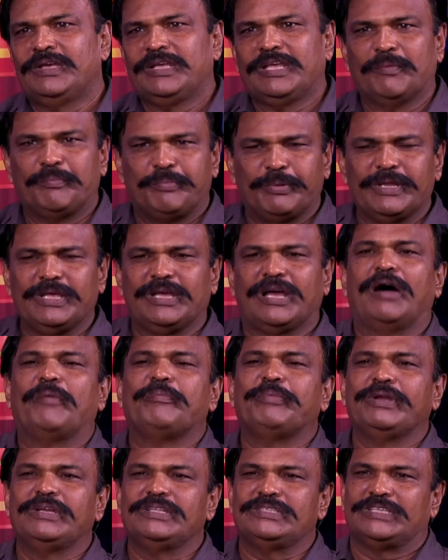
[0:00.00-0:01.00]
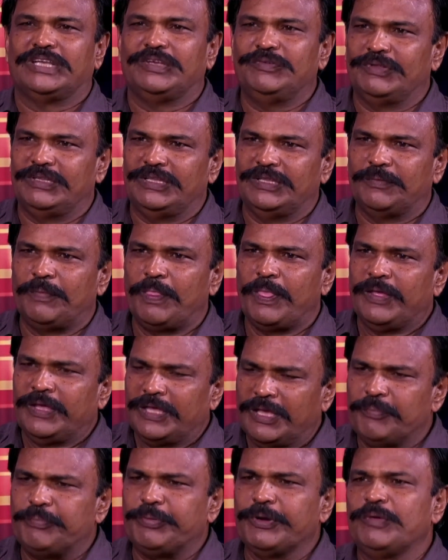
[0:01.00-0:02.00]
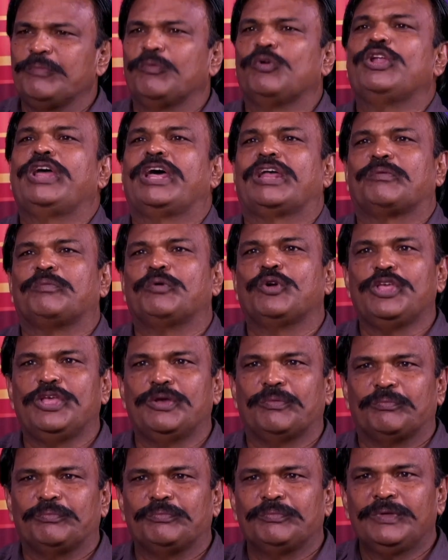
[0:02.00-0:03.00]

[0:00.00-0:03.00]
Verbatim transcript: எப்படி காப்பீடு செய்வது எப்படி முன்னேற முடியும்